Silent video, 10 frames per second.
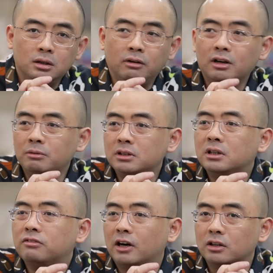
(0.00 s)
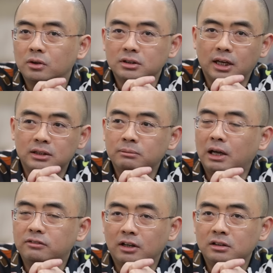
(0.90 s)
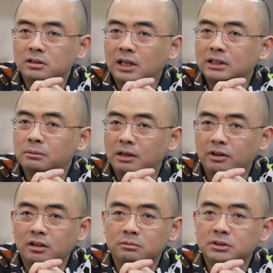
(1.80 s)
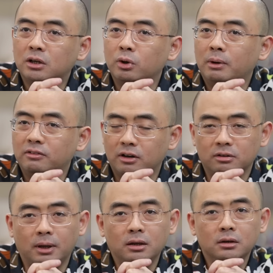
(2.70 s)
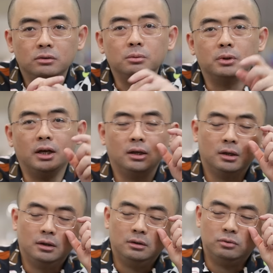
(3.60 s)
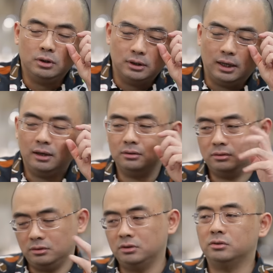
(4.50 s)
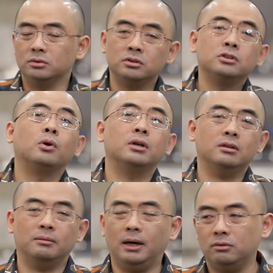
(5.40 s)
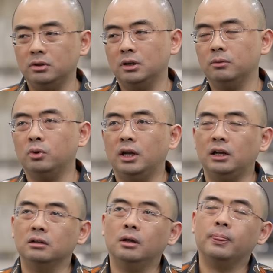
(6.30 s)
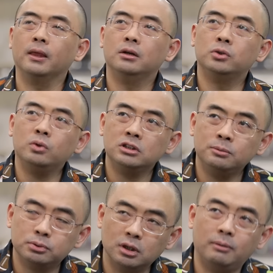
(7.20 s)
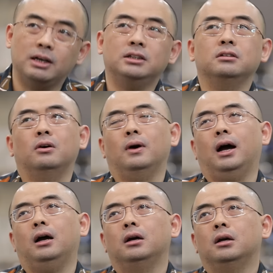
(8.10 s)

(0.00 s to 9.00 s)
你那农民，你那房子多少钱？你买的房子，你拿什么买房子？你见鬼买房子嘛，对不对？所以呢，你就你懂我意思吧？所以呢，对你来讲呢，如果你是普通老百姓的话，